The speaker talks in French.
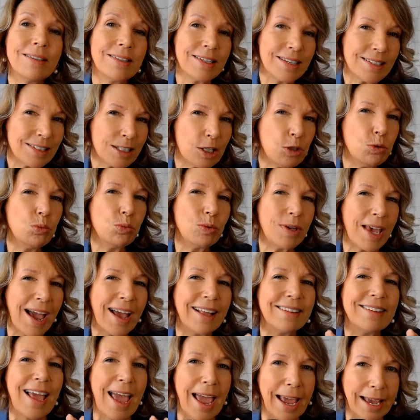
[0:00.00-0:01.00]
qu'est-ce qui nous
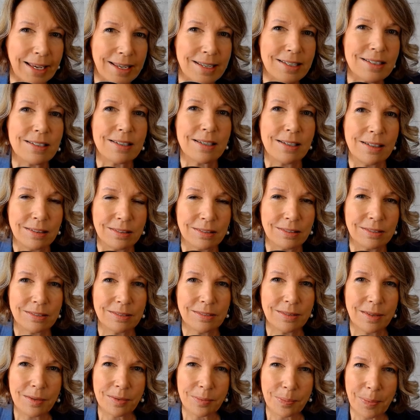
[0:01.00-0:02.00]
garde à risque
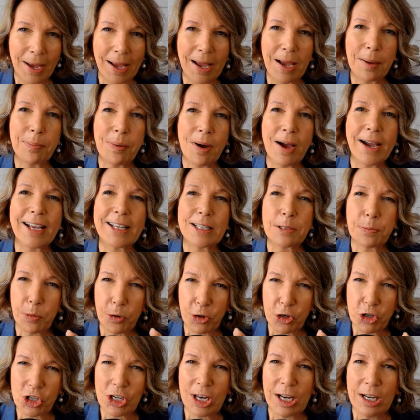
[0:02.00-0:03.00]
par rapport à ce
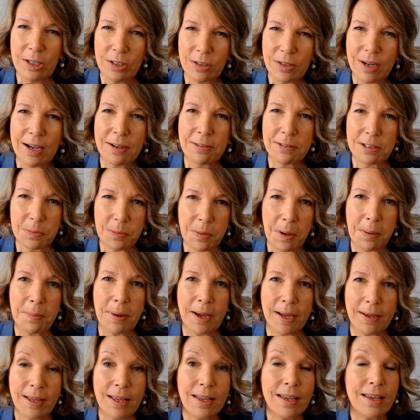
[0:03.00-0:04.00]
projet-là en ce moment?